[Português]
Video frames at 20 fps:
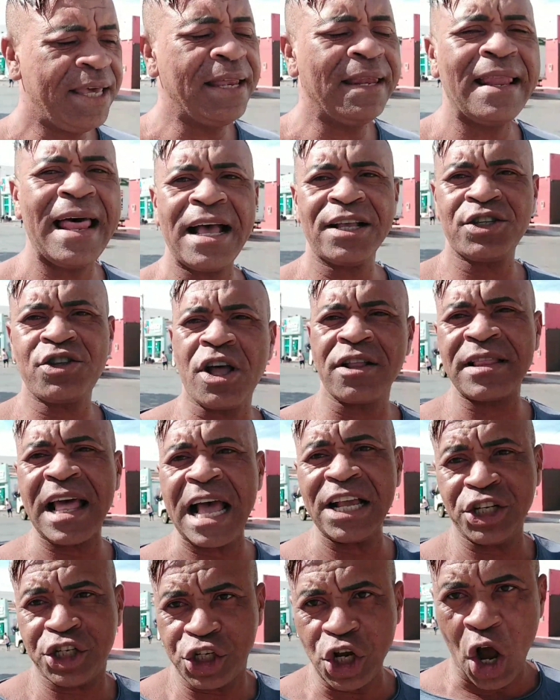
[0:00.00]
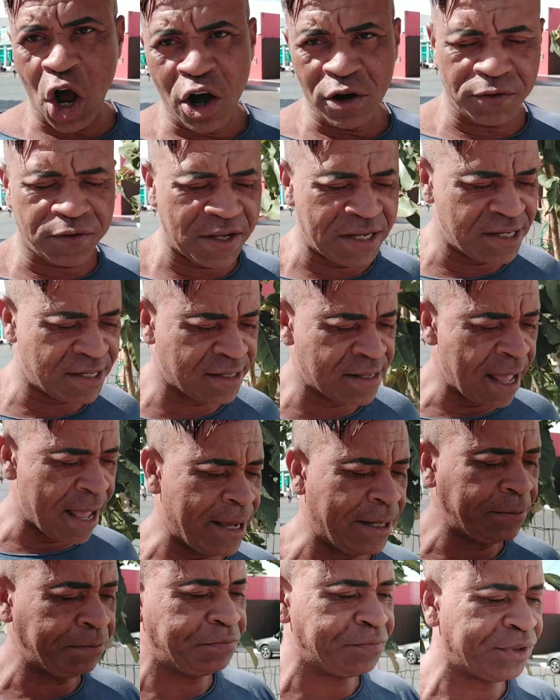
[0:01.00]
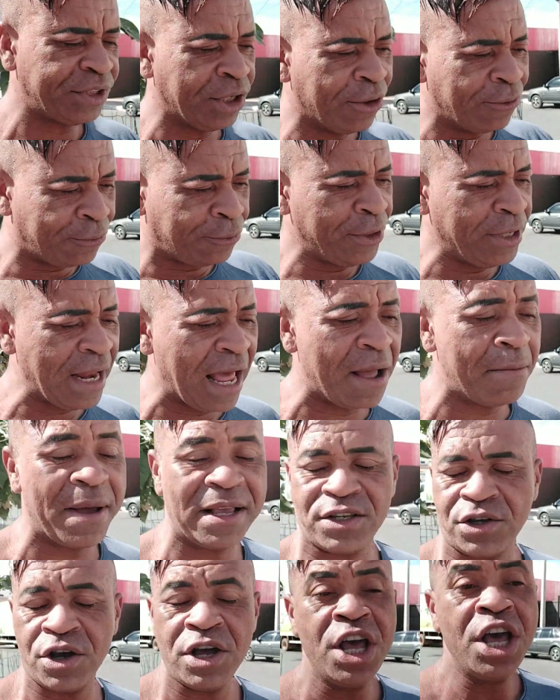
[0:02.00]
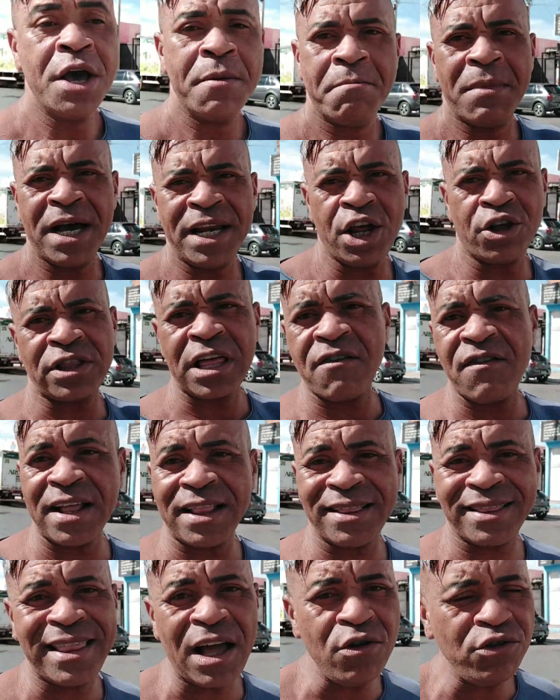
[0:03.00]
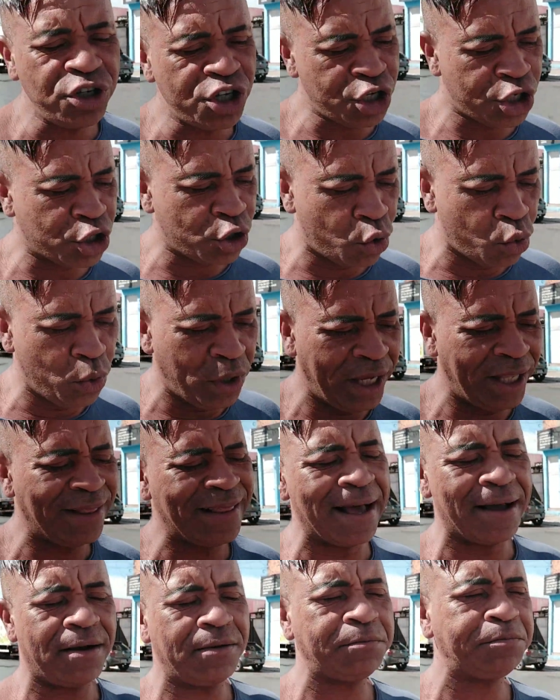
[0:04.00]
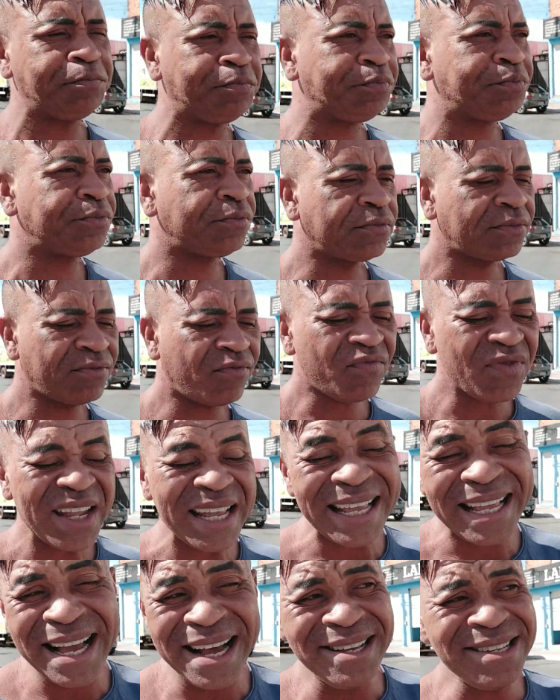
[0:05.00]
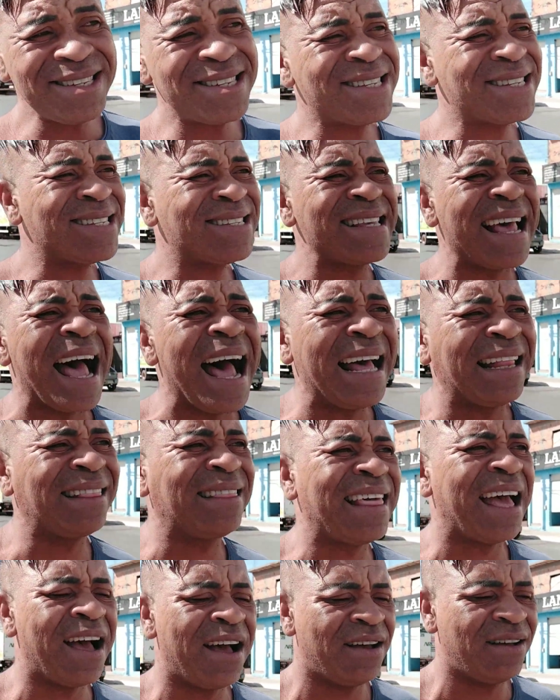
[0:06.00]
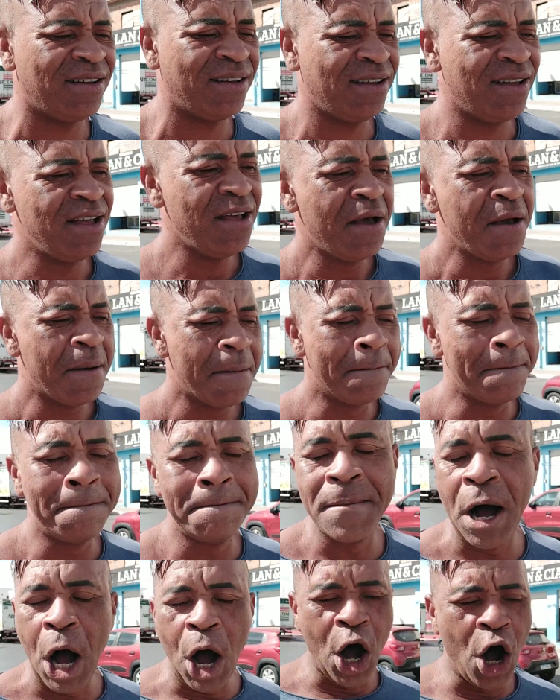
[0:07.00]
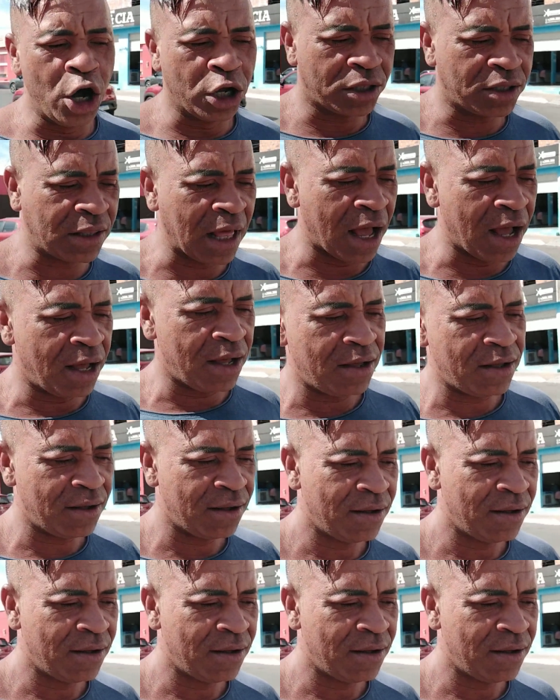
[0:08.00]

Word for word: E lá só dá jovens, né? E eu fui lá, mas eu... Mano, eu tava tão destruída, cansada, morta,